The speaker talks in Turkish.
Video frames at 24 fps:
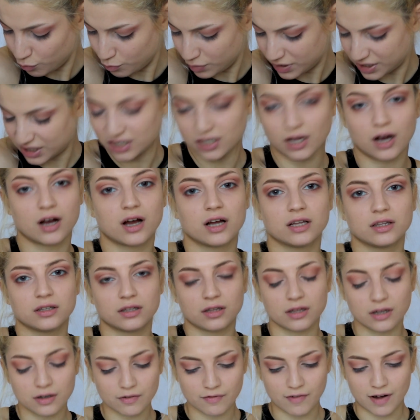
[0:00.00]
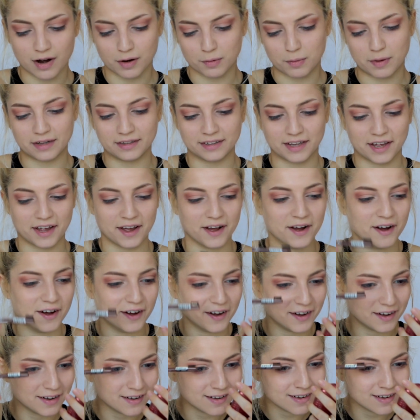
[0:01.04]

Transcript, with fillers: bir sakatlık var bende ya.